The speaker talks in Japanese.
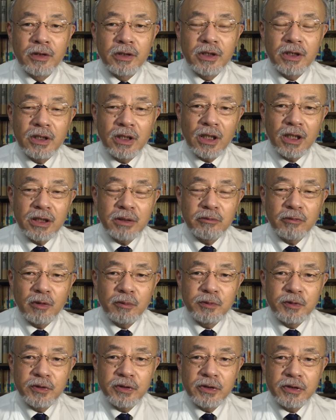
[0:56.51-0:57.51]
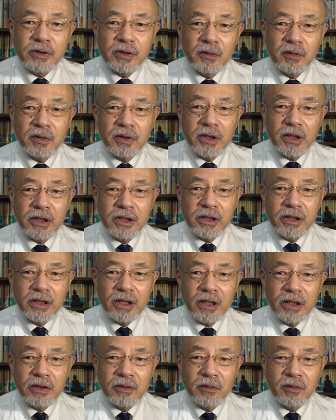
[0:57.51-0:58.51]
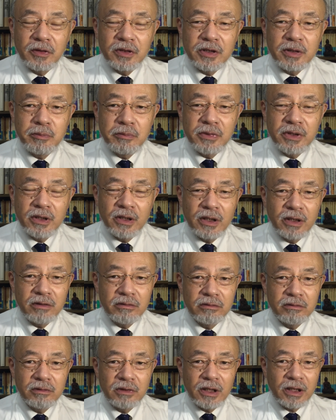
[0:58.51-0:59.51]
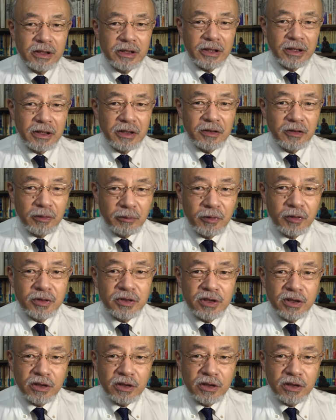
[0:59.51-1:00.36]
いかにも仏教的なように見えるんだけれども、